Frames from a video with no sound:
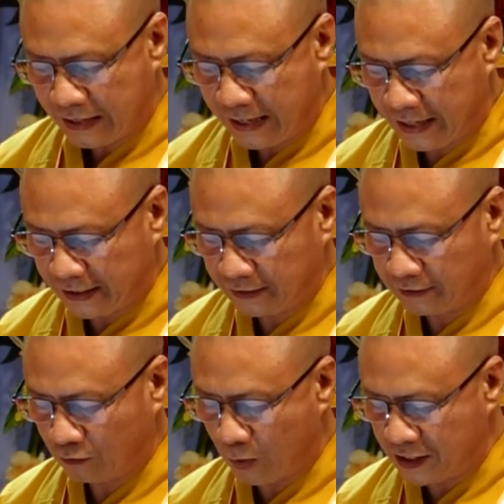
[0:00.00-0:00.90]
Hai
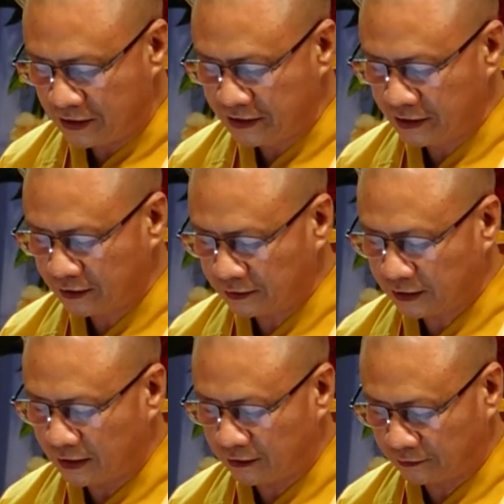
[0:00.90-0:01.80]
là quản lý cơ
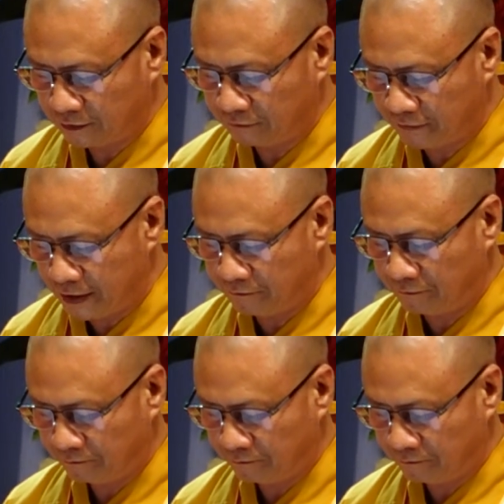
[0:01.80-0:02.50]
sở tự viện.